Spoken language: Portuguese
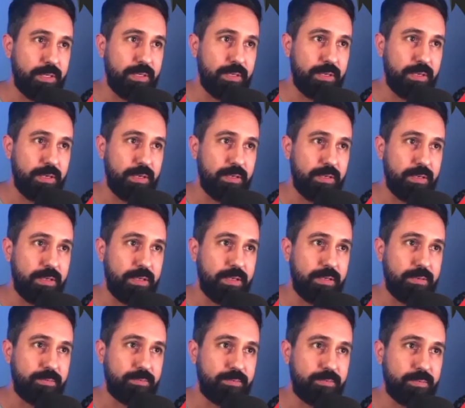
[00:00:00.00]
para a esquerda,
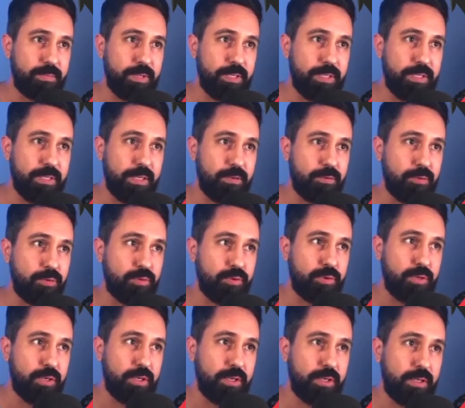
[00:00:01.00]
ele
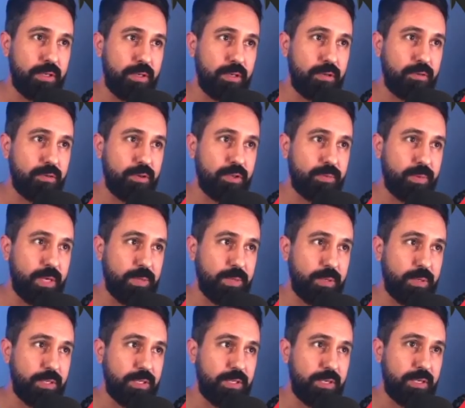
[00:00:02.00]
desatura e quanto mais
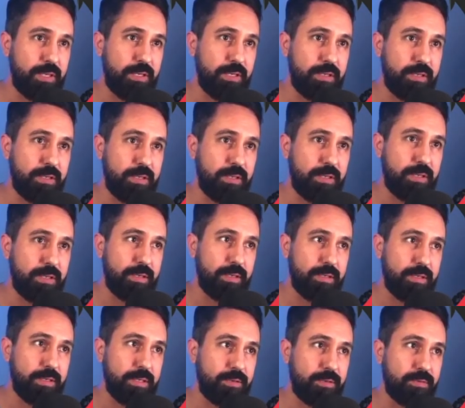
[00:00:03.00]
para a direita,
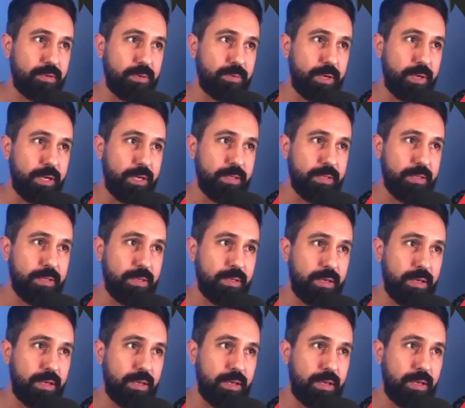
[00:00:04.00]
ele satura mais.
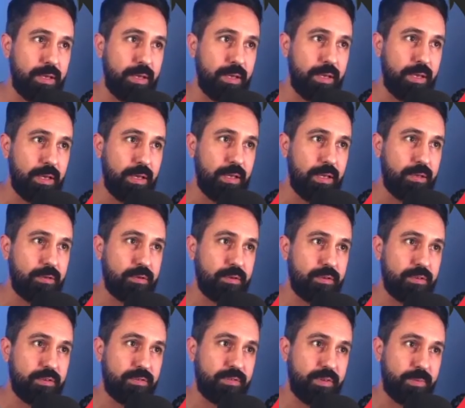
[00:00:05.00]
E
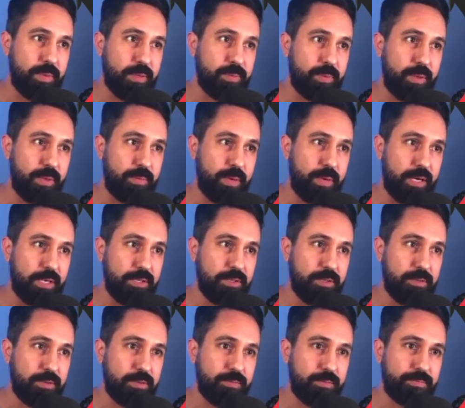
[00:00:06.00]
quanto vem mais para
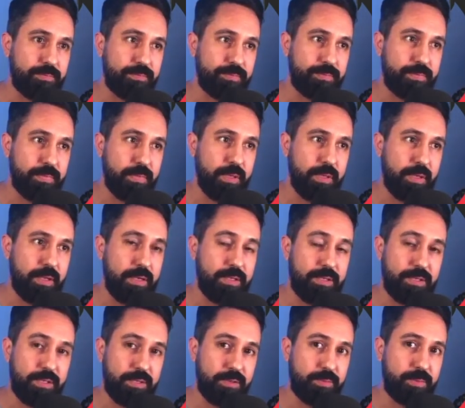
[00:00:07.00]
baixo, ele
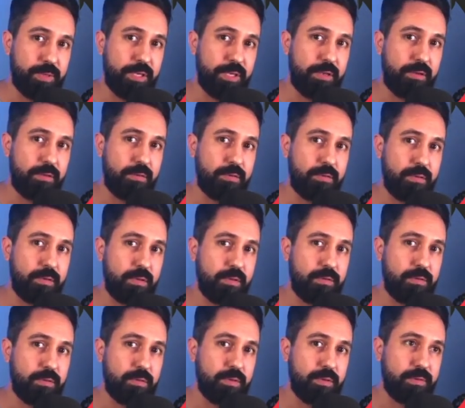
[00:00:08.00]
tira o brilho, e
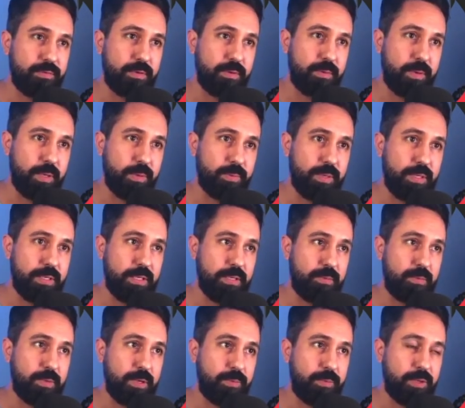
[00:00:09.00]
quanto vem mais para
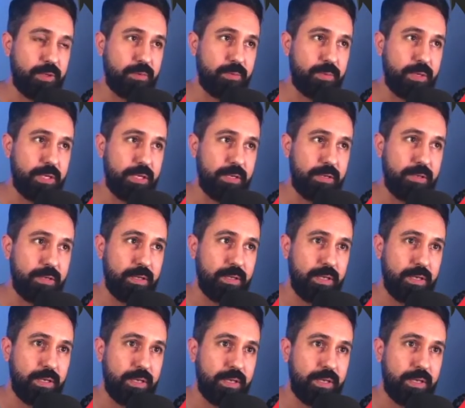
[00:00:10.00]
cima, ele aumenta o brilho.